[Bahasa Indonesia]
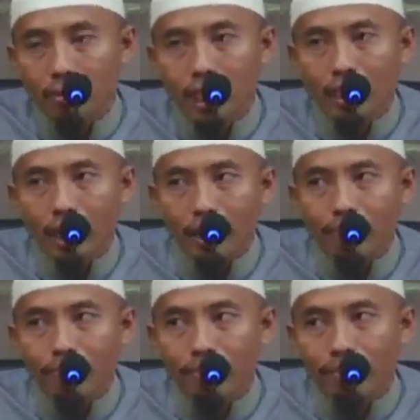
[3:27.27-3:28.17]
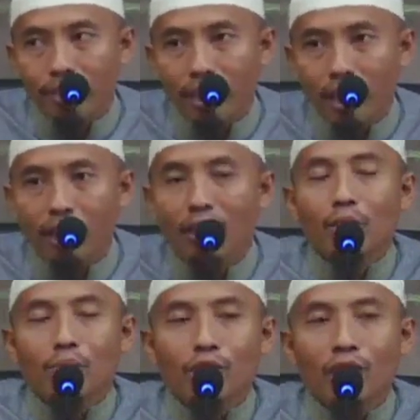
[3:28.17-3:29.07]
Gitu ya. Ya,
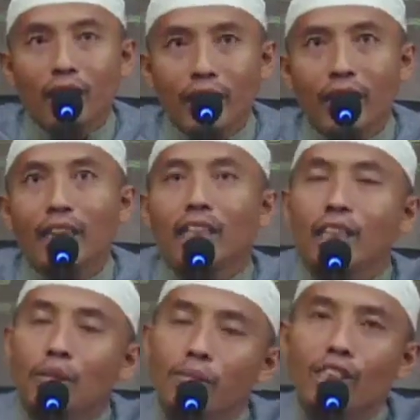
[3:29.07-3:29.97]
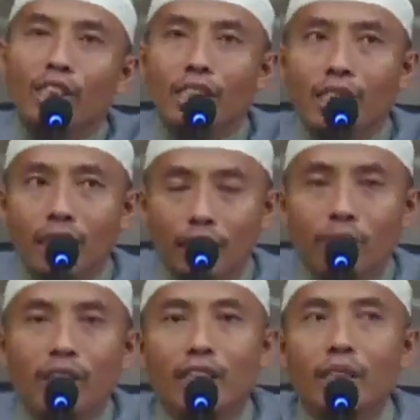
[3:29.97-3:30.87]
misalnya di masjid sini
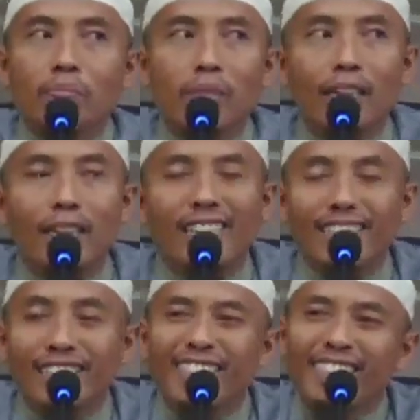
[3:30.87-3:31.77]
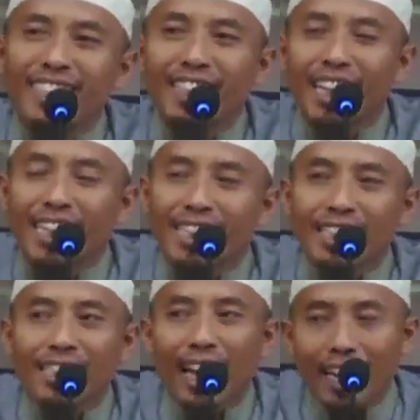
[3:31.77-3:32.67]
bikin panitia
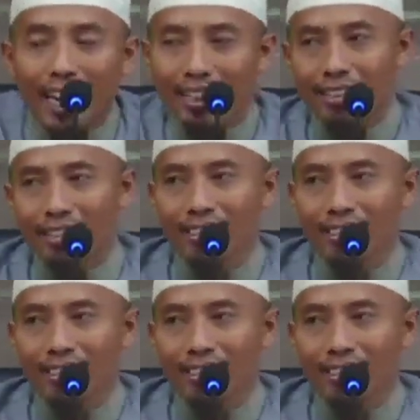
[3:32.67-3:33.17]
zakat.